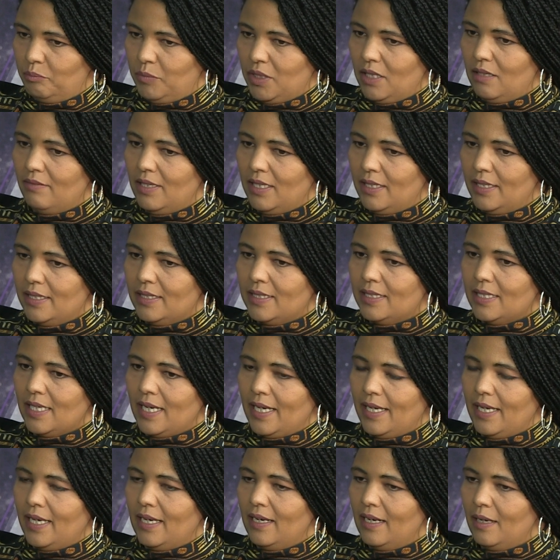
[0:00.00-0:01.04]
mittlerweile jetzt
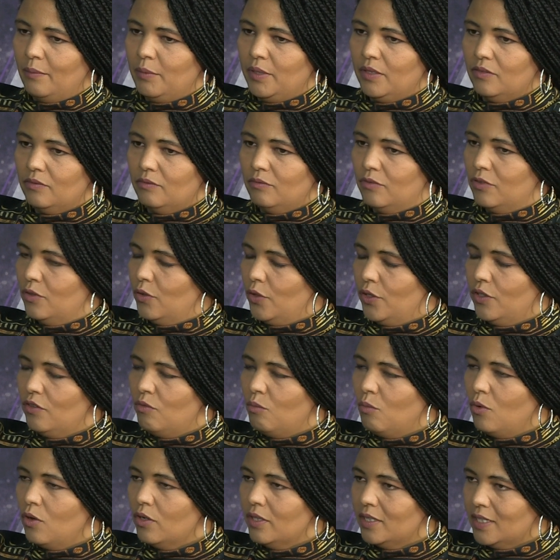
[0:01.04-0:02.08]
drei Jahren, habe ich von heute auf
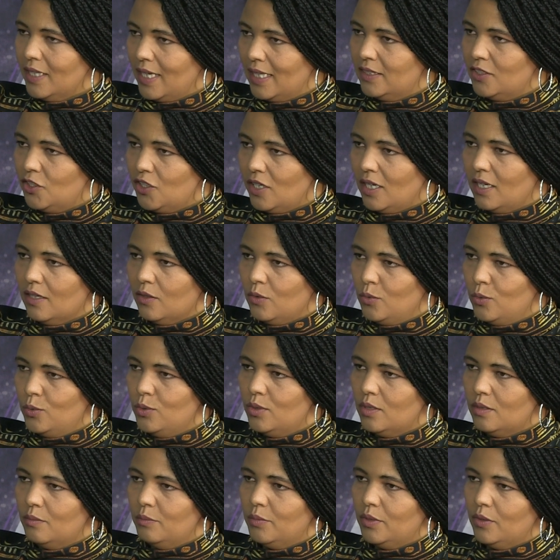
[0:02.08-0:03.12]
morgen einen ganz starken
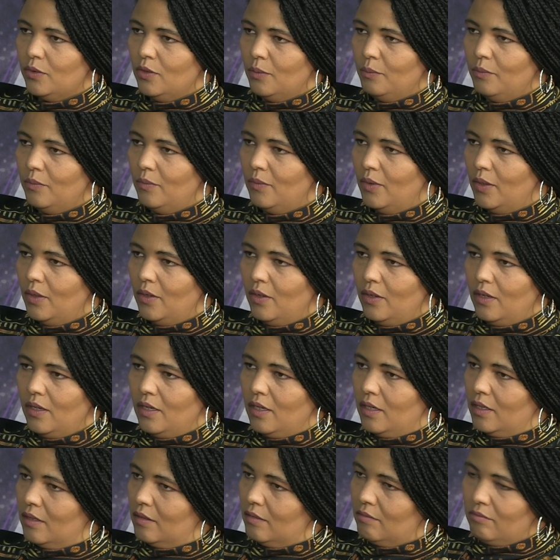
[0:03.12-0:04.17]
Husten bekommen
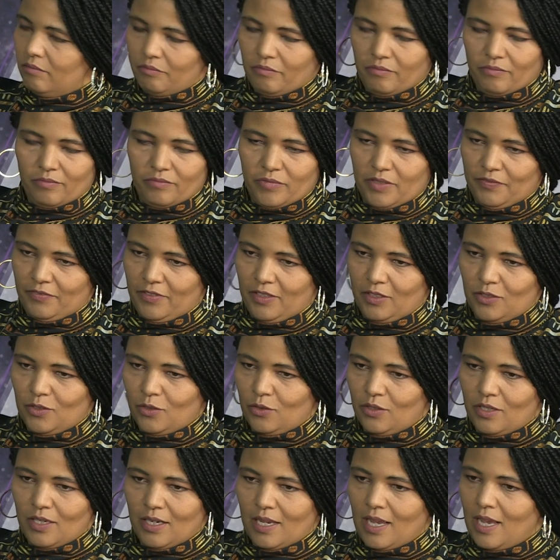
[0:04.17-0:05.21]
es fing
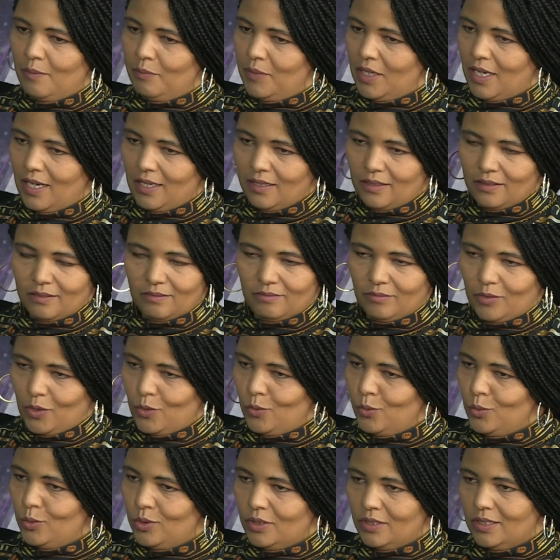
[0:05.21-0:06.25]
Sonntagabend an,
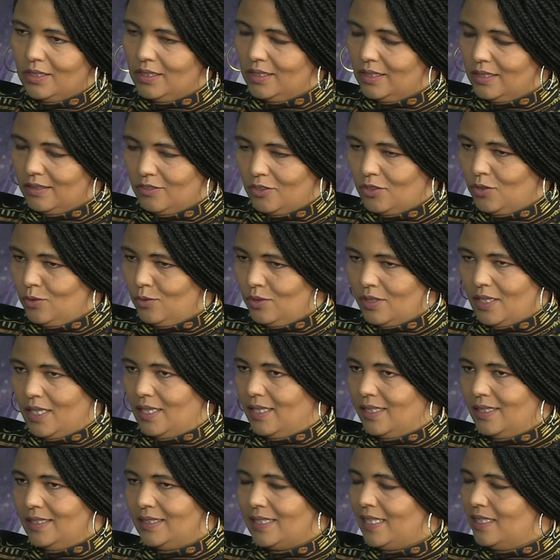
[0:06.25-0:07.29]
gehustet,
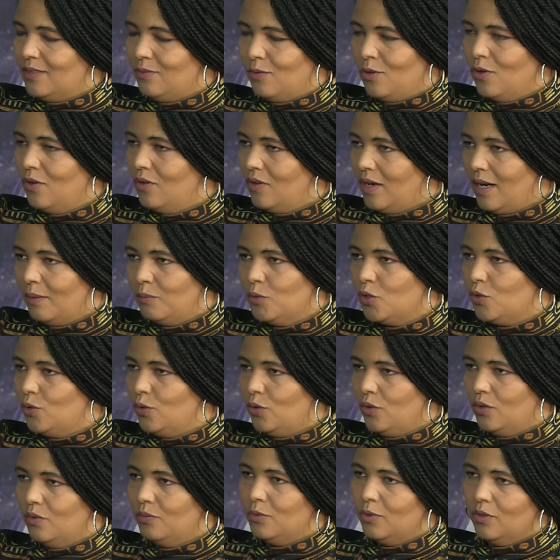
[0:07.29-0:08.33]
schlussendlich sechs Wochen am
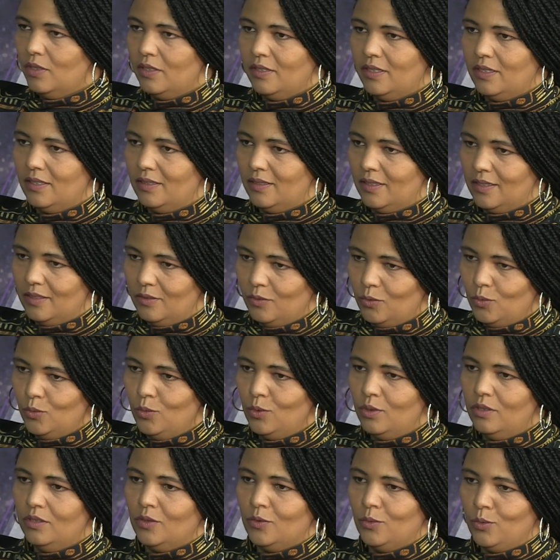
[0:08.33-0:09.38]
Stück, wirklich
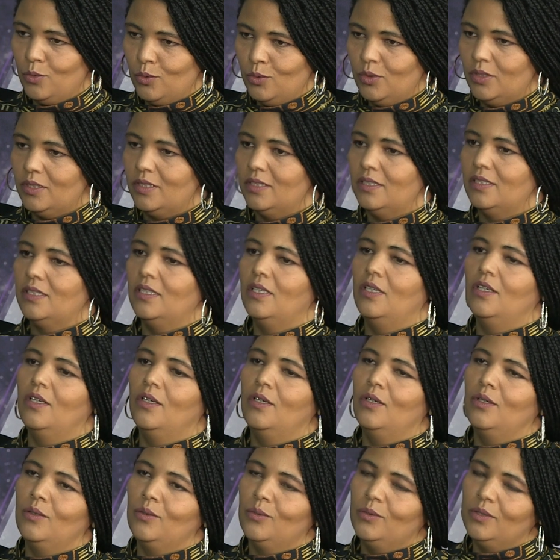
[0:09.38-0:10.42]
nur gehustet.
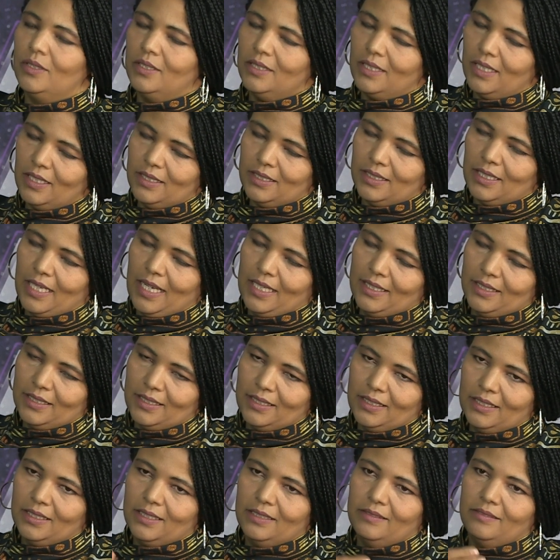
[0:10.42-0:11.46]
Und das
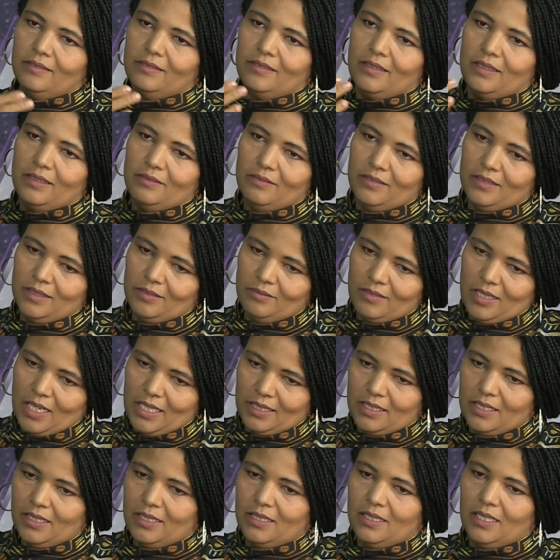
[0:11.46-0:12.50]
Ganze äh,
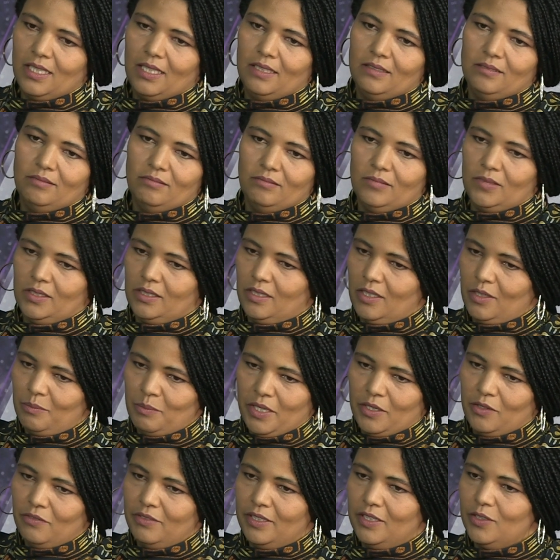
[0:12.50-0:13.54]
hat sich dann ja,
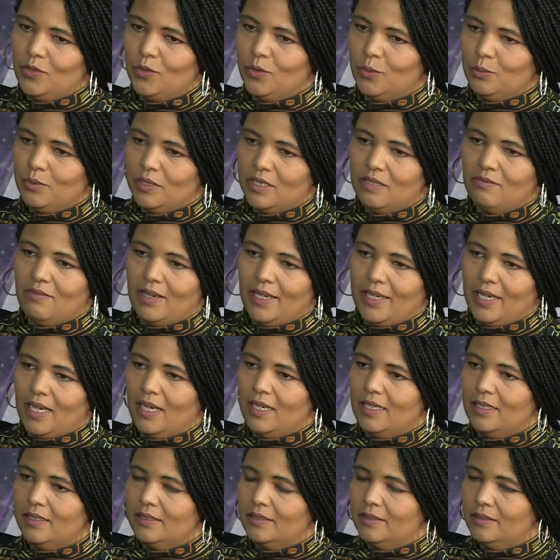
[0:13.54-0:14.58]
mehr oder weniger über zwei
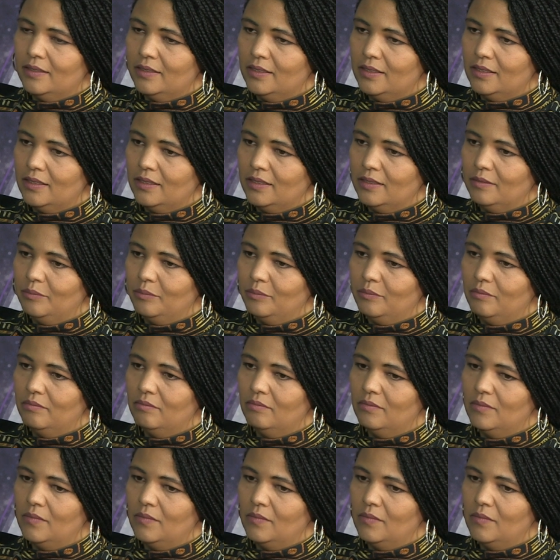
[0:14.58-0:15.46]
Jahre ähm,